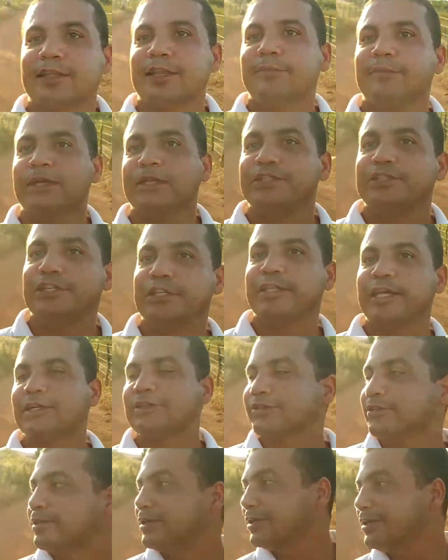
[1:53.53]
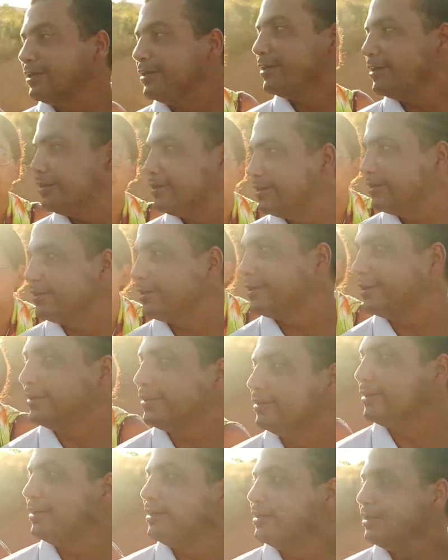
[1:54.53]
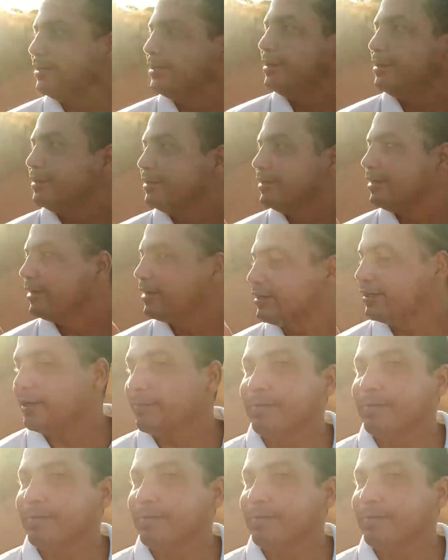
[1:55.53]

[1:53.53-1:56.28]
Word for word: até medo de andar só aqui. Que